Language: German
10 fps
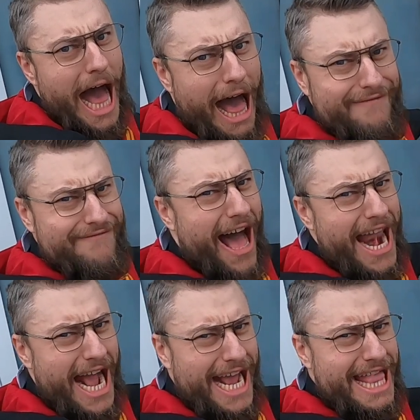
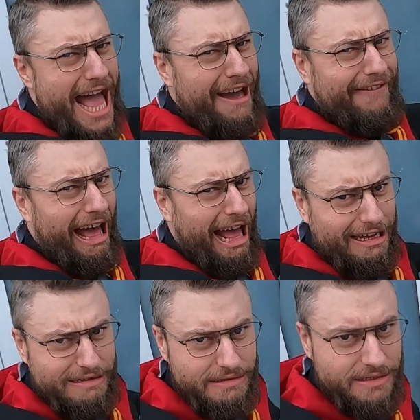Havana Kedavra!
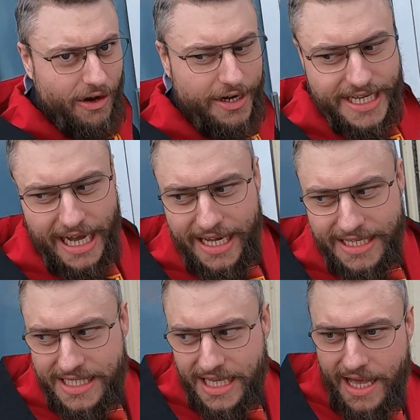Heute
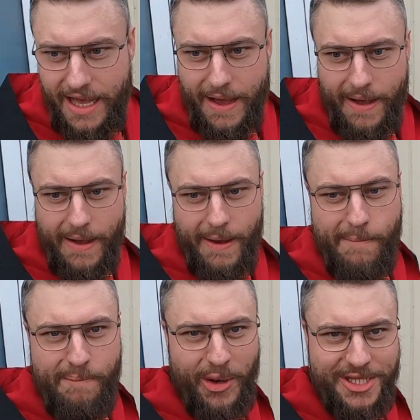als äh,
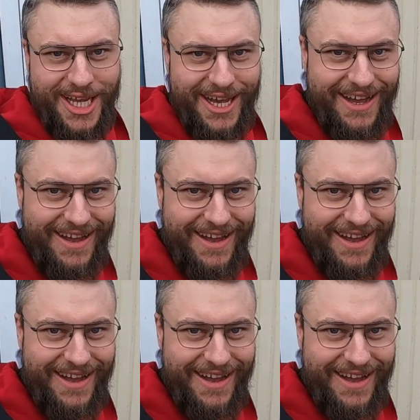Potter.